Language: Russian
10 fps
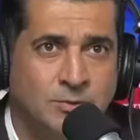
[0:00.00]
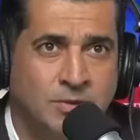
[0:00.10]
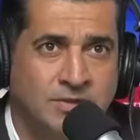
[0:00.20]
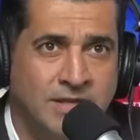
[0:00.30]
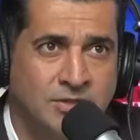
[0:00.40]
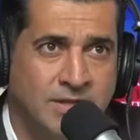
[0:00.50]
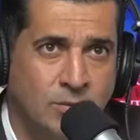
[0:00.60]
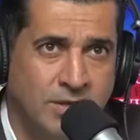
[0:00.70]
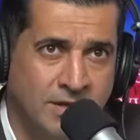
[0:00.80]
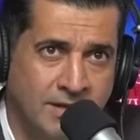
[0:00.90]
на втором
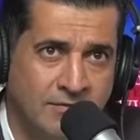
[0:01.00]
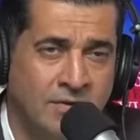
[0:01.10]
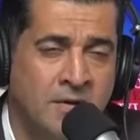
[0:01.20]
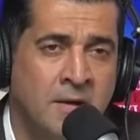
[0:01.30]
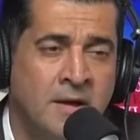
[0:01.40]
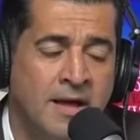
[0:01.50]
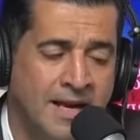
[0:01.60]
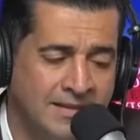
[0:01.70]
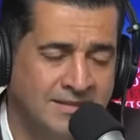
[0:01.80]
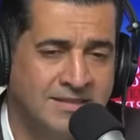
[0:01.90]
месте.
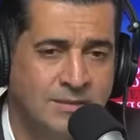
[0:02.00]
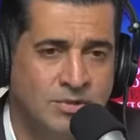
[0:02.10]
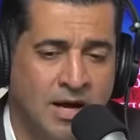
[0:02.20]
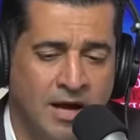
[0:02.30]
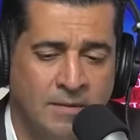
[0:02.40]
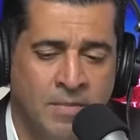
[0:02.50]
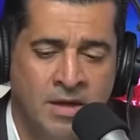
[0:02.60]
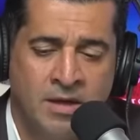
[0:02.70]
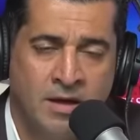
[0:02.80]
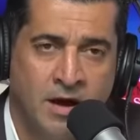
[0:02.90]
Ведь в то же самое
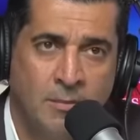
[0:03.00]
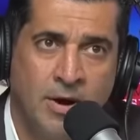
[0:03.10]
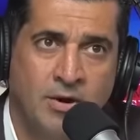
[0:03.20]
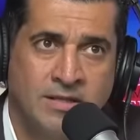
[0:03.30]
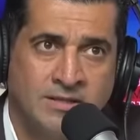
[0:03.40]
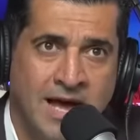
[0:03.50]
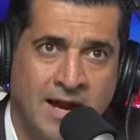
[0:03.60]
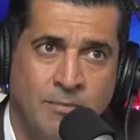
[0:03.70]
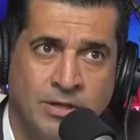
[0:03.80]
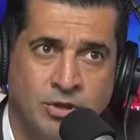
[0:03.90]
время в самой Америке
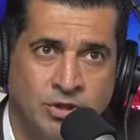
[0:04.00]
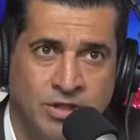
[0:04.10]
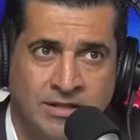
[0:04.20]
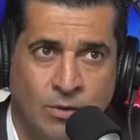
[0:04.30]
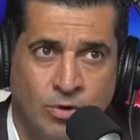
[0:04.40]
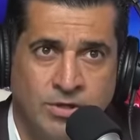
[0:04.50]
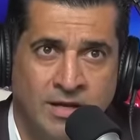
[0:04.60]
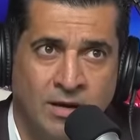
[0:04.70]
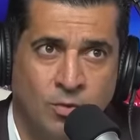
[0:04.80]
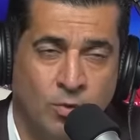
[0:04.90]
до хрена чего не так.
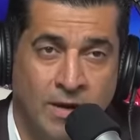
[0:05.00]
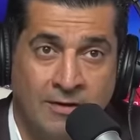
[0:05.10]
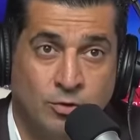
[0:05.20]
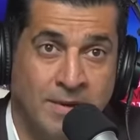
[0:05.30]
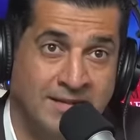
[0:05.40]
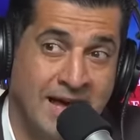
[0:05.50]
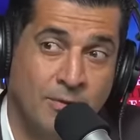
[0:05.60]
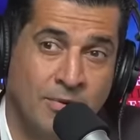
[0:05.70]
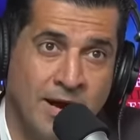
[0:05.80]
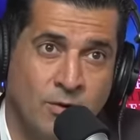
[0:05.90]
Разве не это должно быть
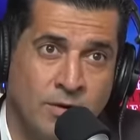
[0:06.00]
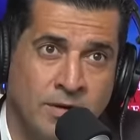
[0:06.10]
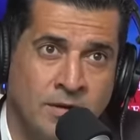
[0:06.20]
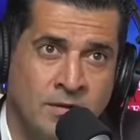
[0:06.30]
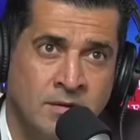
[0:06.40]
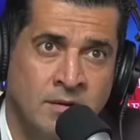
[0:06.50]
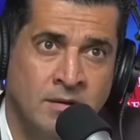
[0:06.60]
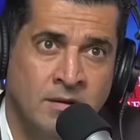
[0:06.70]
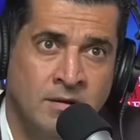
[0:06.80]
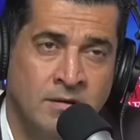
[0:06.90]
нашим приоритетом?
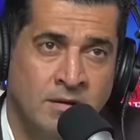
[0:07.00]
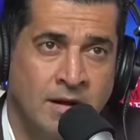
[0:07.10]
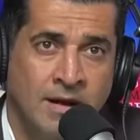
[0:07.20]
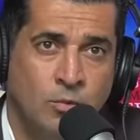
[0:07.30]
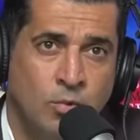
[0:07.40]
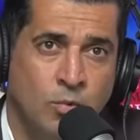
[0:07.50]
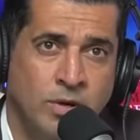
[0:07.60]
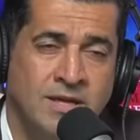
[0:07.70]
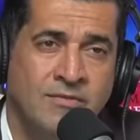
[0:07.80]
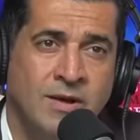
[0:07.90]
А мы даем
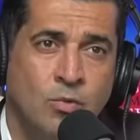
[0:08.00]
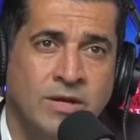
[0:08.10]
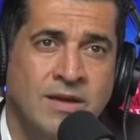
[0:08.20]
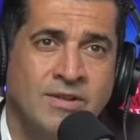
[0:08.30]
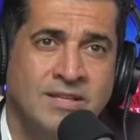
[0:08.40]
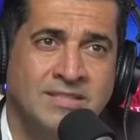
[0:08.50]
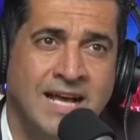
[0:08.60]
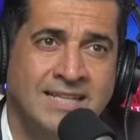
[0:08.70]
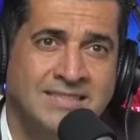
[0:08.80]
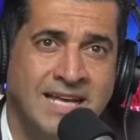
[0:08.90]
этому парню
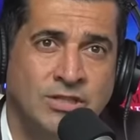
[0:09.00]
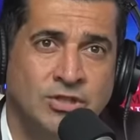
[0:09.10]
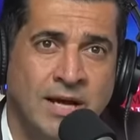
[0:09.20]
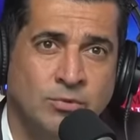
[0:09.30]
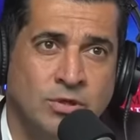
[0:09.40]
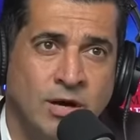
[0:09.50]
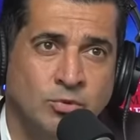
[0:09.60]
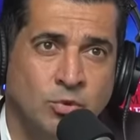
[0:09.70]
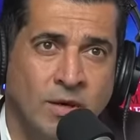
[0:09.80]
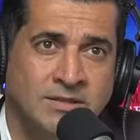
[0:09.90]
приехать и выступить с
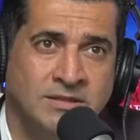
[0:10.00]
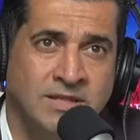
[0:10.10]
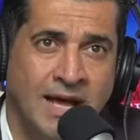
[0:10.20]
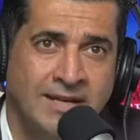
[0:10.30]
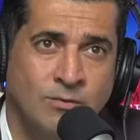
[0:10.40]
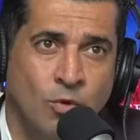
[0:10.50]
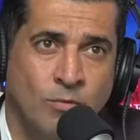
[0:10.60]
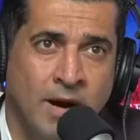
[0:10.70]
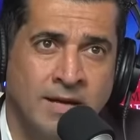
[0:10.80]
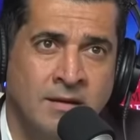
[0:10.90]
требованием дать ему еще
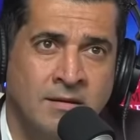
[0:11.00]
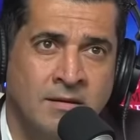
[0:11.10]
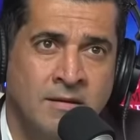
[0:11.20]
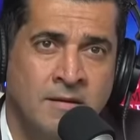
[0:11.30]
денег?